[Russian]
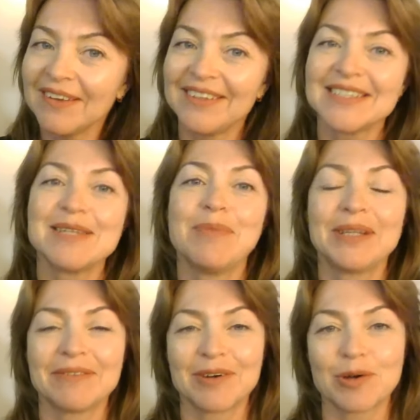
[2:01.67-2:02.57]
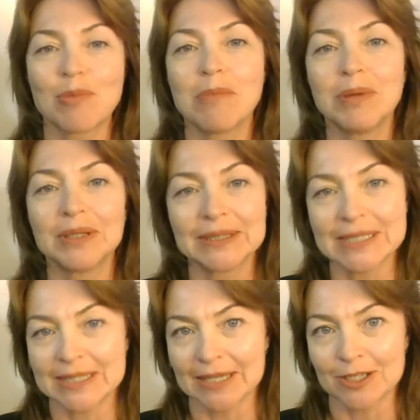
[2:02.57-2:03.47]
если бы этого хрома было
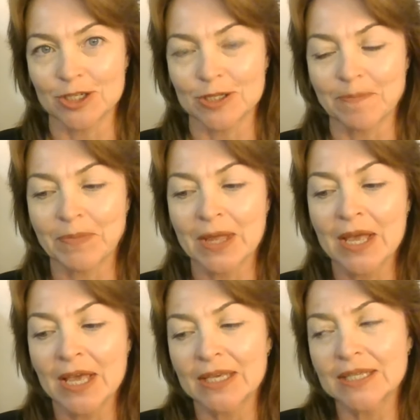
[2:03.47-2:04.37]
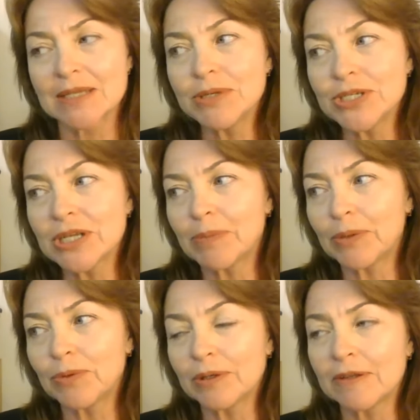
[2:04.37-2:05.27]
достаточно. Из обычных
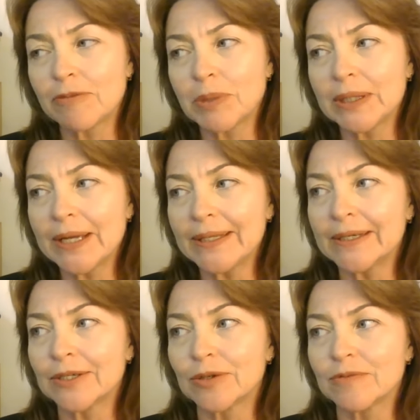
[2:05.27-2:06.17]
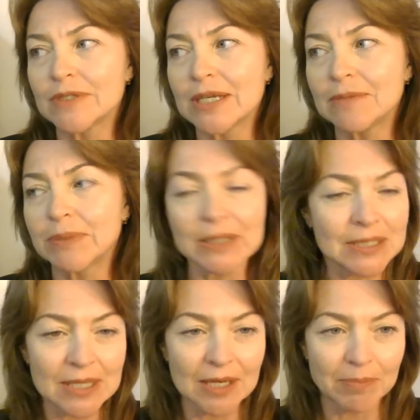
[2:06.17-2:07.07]
продуктов питания хром взять
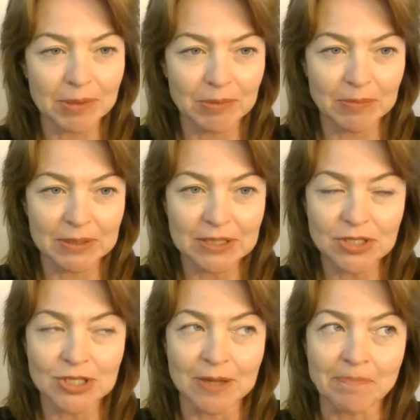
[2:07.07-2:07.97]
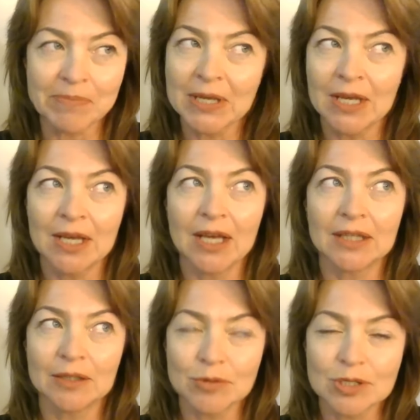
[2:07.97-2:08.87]
потенциально проблематично.
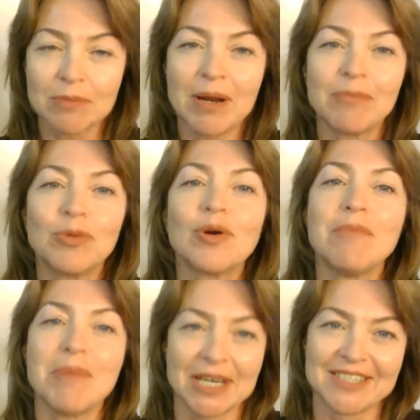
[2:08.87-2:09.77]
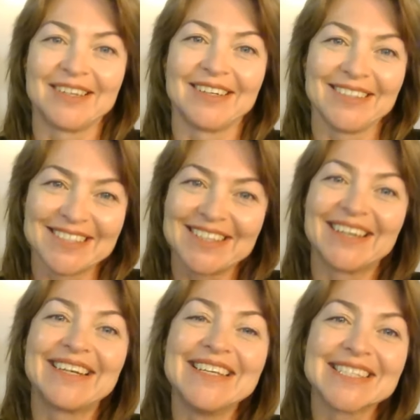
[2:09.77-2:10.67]
Это нужно прям много мясика есть,
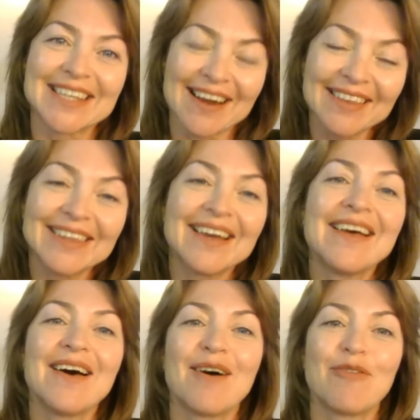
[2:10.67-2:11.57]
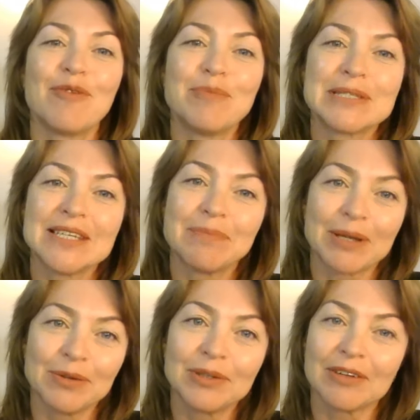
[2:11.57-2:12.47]
как ни странно. В мясных
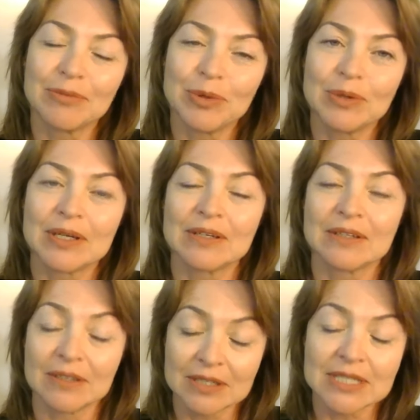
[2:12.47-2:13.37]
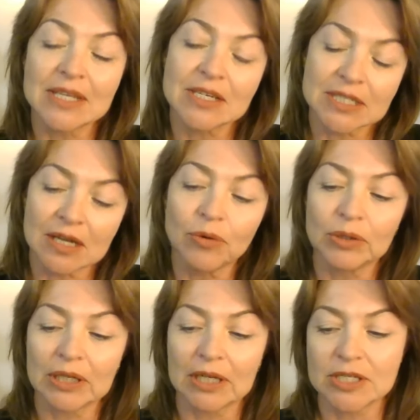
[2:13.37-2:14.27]
продуктах много, э, содержится
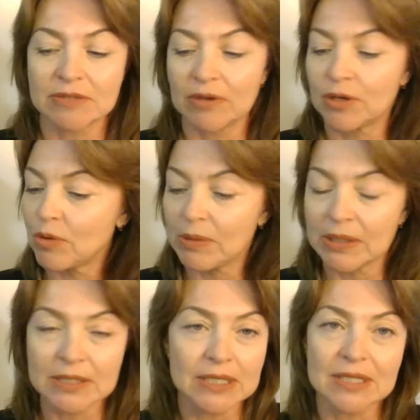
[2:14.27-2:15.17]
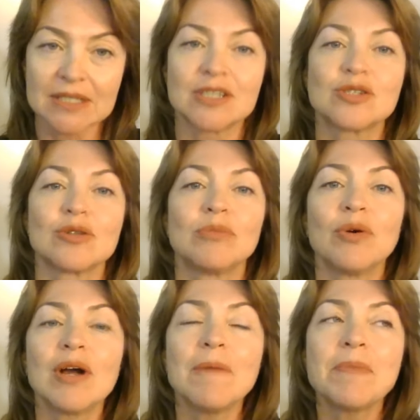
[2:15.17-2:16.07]
какое-то количество хрома, нельзя сказать, что
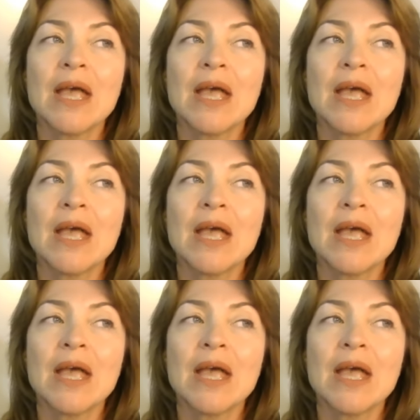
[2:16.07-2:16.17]
много.